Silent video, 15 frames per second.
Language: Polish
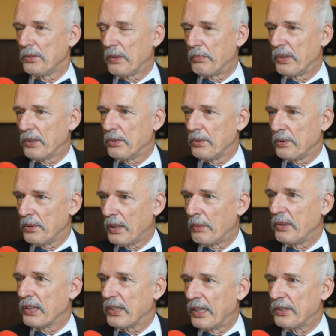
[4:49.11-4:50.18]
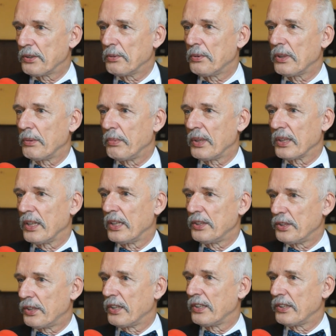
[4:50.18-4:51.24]
z fabryką amerykańską, która ma
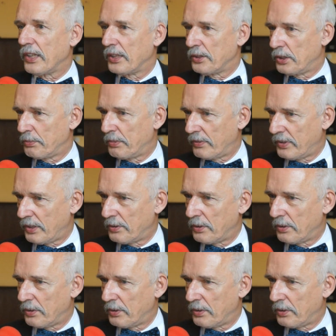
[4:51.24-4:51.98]
gaz cztery tańszy, prawda?